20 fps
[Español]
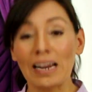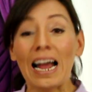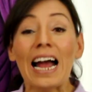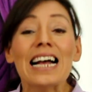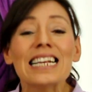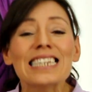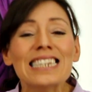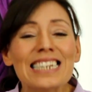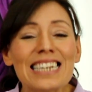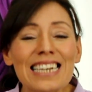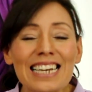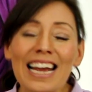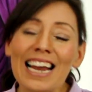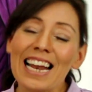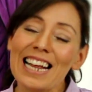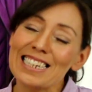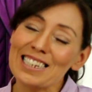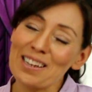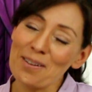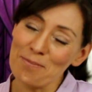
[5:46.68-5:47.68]
Así que
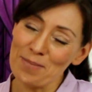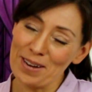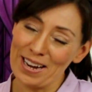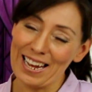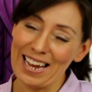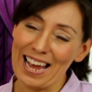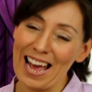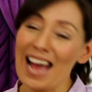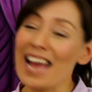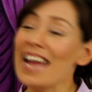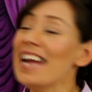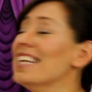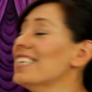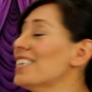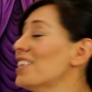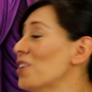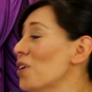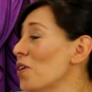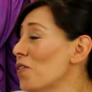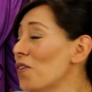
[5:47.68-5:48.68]
la asamblea
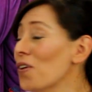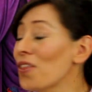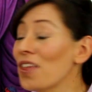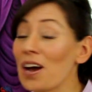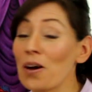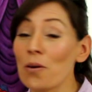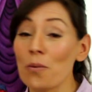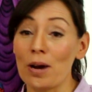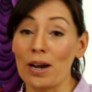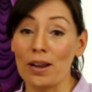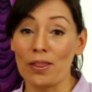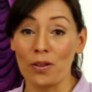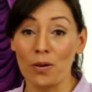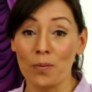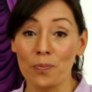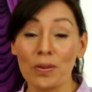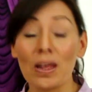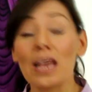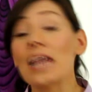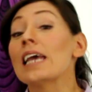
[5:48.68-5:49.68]
estuvo de acuerdo
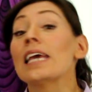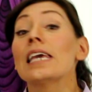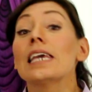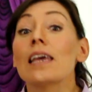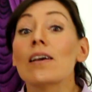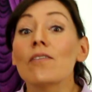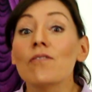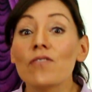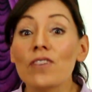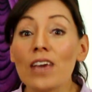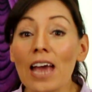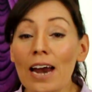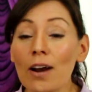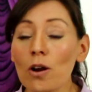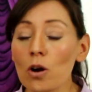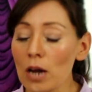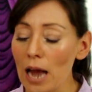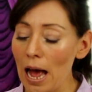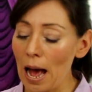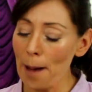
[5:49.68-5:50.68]
y
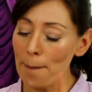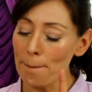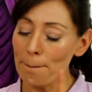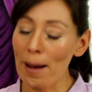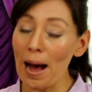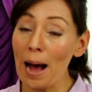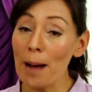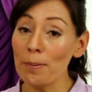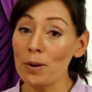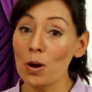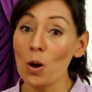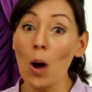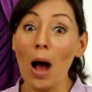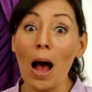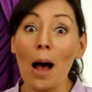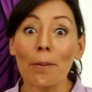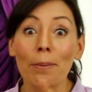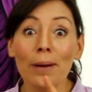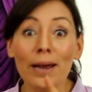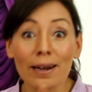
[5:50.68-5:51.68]
enviaron a Pablo
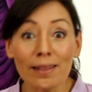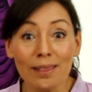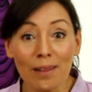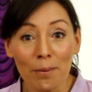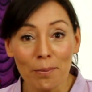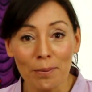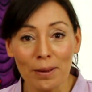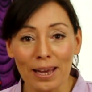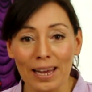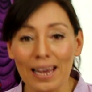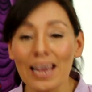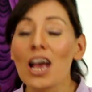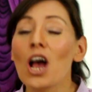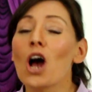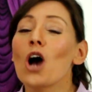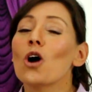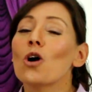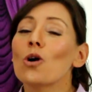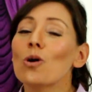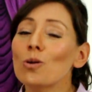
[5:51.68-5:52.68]
a Bernabé
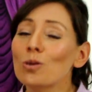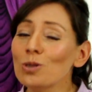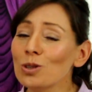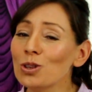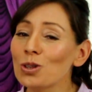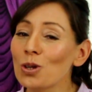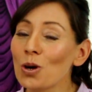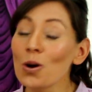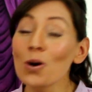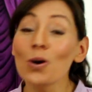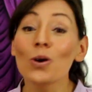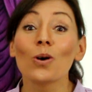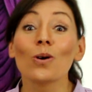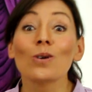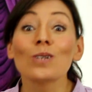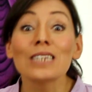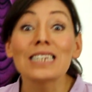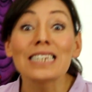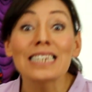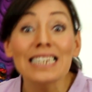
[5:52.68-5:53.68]
junto
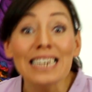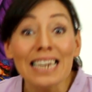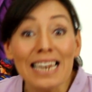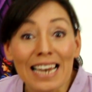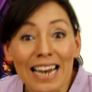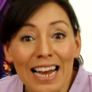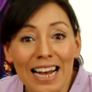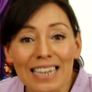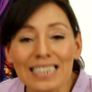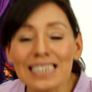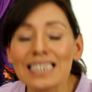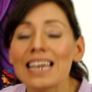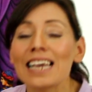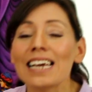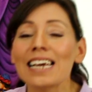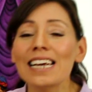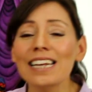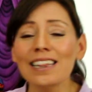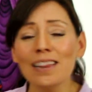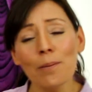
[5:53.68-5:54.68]
con Silas
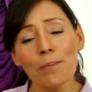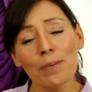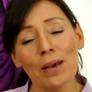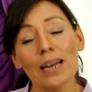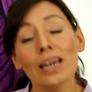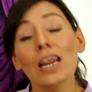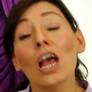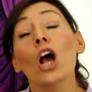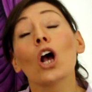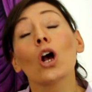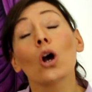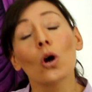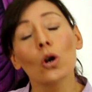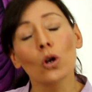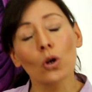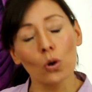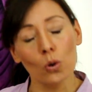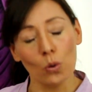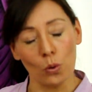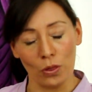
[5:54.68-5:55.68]
y también
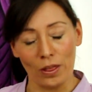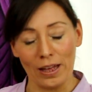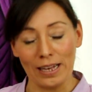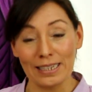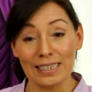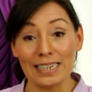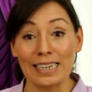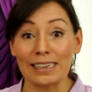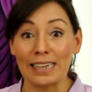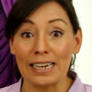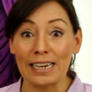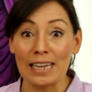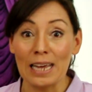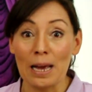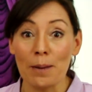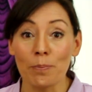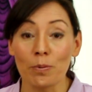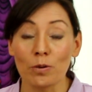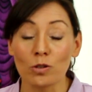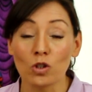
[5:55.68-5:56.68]
con Judas, que
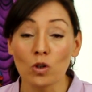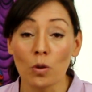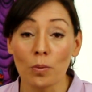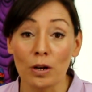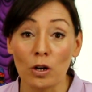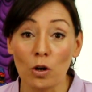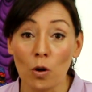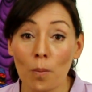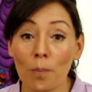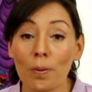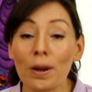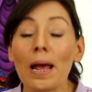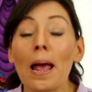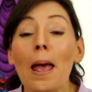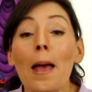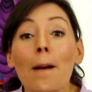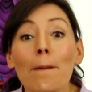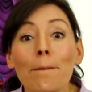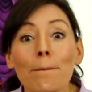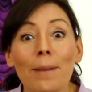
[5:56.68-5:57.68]
tenía por sobrenombre
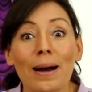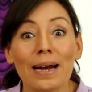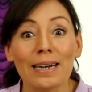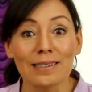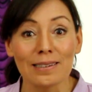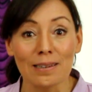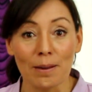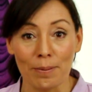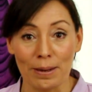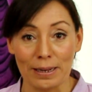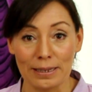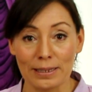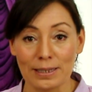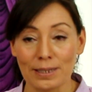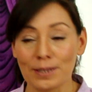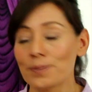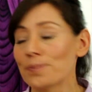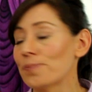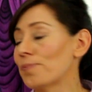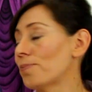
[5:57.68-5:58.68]
Barsabás.